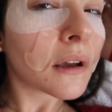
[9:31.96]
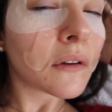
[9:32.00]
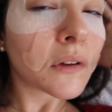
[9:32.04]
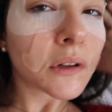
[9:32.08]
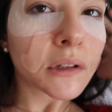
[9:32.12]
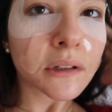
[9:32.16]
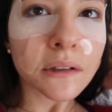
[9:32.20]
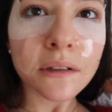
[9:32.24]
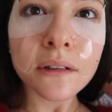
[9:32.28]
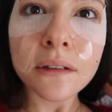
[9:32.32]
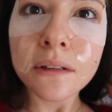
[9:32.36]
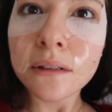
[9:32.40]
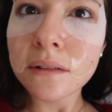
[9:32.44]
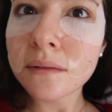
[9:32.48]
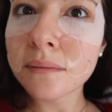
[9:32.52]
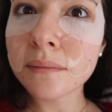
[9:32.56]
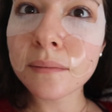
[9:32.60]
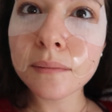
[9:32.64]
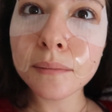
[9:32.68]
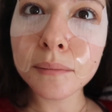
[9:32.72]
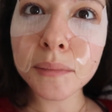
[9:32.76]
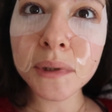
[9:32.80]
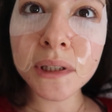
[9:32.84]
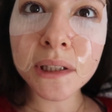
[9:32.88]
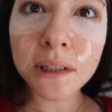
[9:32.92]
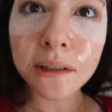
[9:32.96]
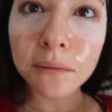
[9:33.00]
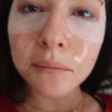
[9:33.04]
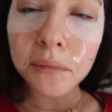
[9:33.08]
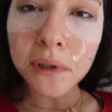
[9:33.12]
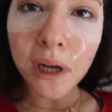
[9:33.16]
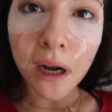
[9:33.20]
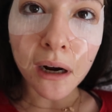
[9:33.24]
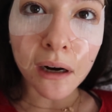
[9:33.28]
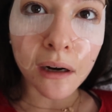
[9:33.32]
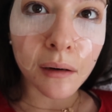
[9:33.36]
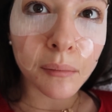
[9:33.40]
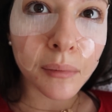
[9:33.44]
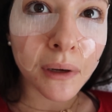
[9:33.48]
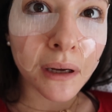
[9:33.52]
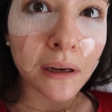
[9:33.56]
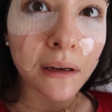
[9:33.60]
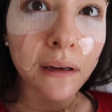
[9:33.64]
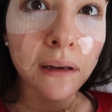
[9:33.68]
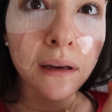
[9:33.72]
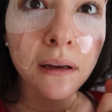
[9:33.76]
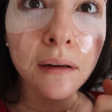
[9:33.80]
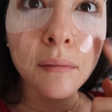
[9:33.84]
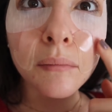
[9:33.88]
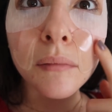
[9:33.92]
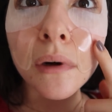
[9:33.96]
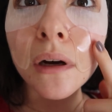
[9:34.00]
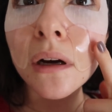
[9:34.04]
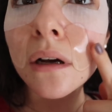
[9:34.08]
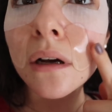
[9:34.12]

Evet bir 20 dakika bekleyelim